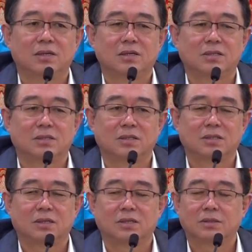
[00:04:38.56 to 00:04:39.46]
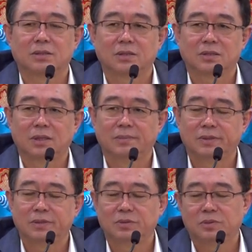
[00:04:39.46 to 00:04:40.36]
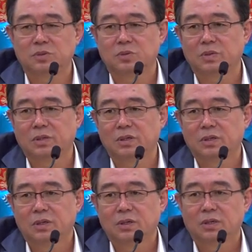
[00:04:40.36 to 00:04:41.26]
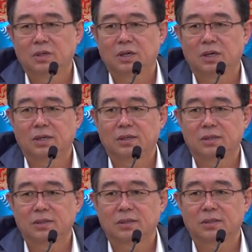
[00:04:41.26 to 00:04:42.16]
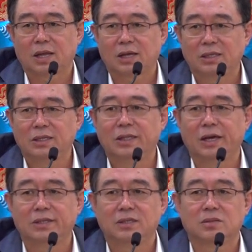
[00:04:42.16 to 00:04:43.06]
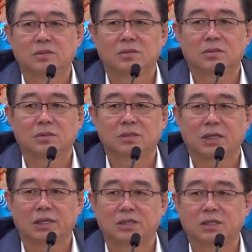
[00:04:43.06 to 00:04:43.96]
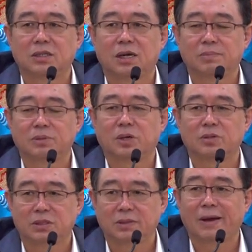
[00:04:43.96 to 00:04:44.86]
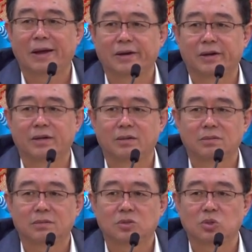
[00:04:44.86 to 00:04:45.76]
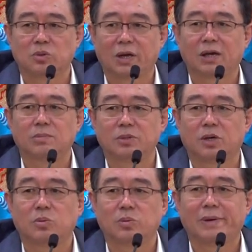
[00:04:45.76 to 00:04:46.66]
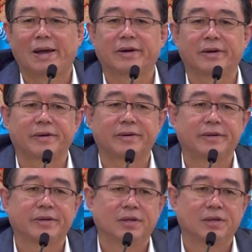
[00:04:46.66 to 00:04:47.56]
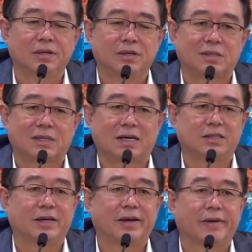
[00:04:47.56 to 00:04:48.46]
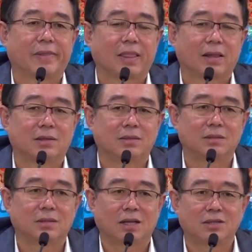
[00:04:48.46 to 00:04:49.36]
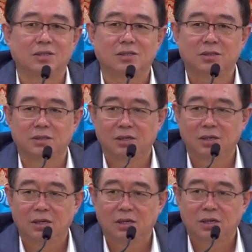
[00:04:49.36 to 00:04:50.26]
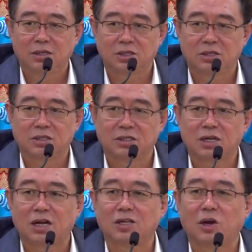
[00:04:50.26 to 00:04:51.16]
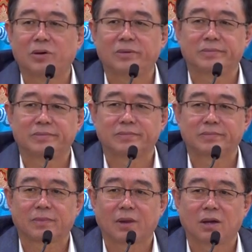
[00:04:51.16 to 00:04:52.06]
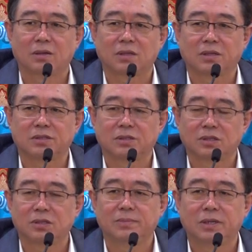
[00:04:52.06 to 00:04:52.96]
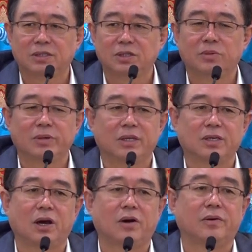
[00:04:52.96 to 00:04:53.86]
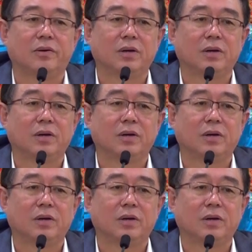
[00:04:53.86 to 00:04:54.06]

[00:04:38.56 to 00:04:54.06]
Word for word: 十克的，那么就是说，呃，它一年这种才生产不到几百盒，总量不到五百盒茶叶啊，但是这是上药啊，它是特别珍贵的药，